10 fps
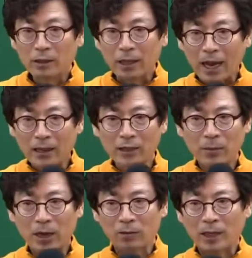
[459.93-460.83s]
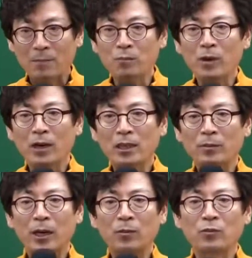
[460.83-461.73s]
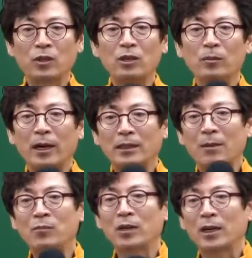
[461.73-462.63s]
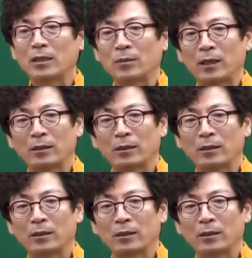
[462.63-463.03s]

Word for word: 다 읽지 말고 3번까지만 한번 좀 읽어봐요. 3번까지만.